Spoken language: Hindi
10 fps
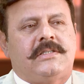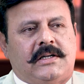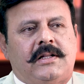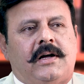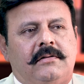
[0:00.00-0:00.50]
नहीं
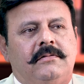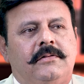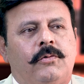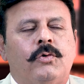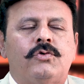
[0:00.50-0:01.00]
सकता
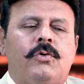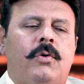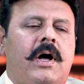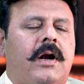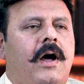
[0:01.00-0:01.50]

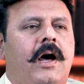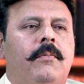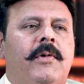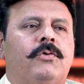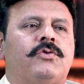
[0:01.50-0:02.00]
उसको हर
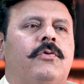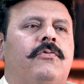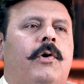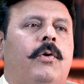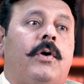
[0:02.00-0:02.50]
हाल में उसको
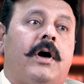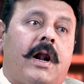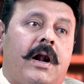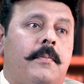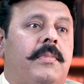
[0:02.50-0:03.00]
फॉलो
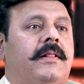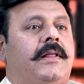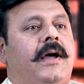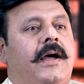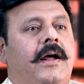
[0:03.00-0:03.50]
करना
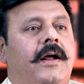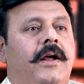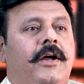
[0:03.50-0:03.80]
पड़ता है